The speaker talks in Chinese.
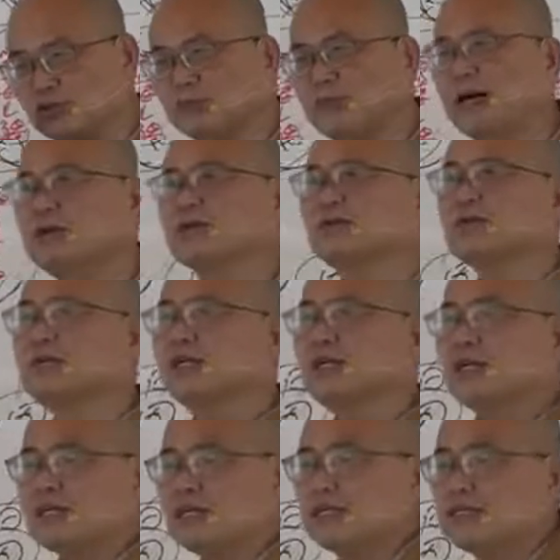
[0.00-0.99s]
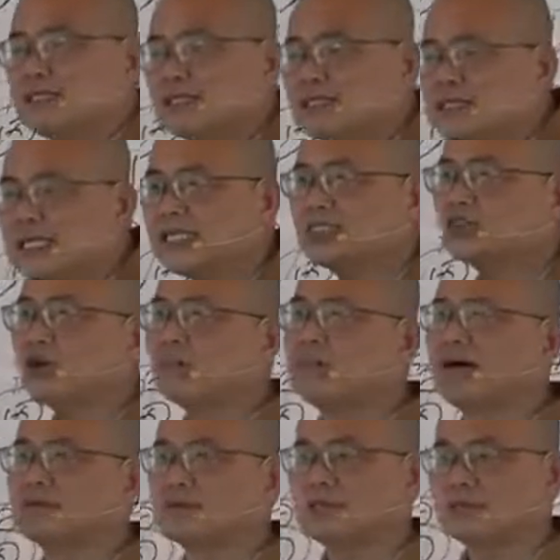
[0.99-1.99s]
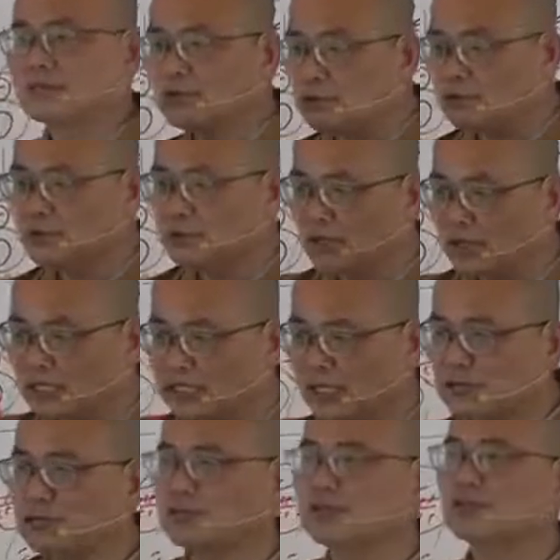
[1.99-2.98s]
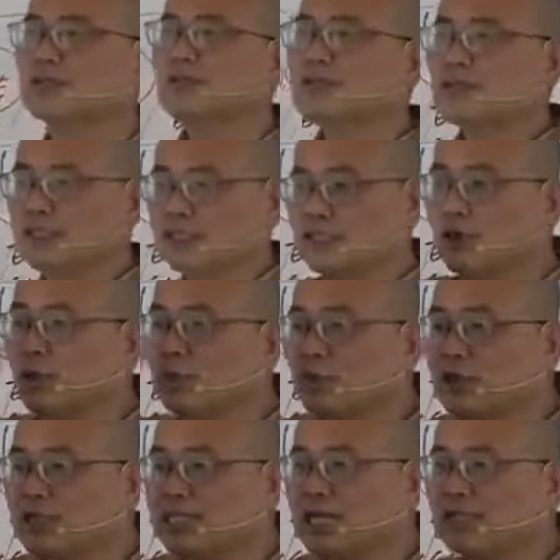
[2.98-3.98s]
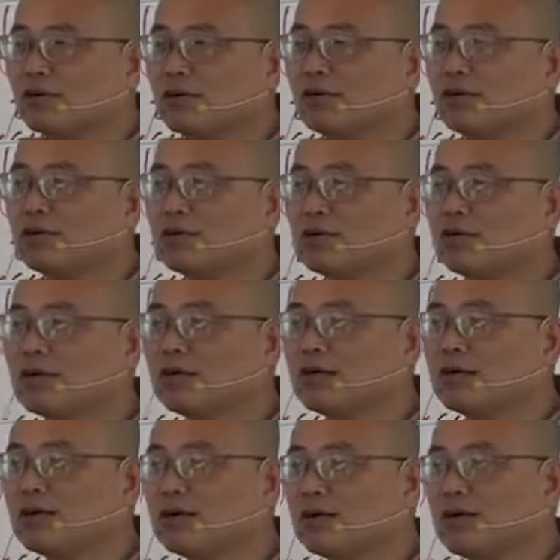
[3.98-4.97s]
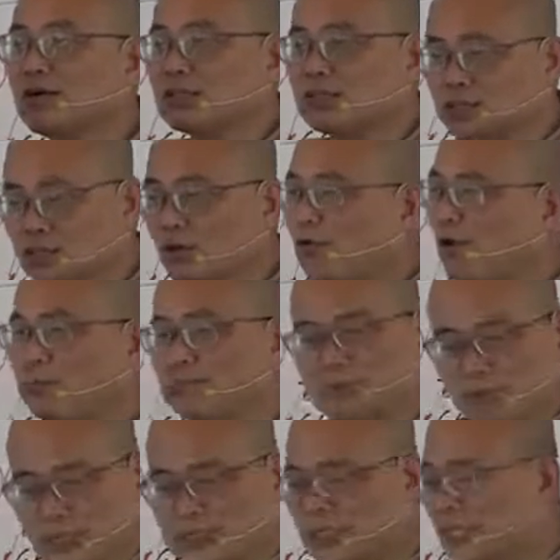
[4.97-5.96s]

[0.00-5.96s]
受报，已经在受报的苦就让他苦，以后不会再有，受完不会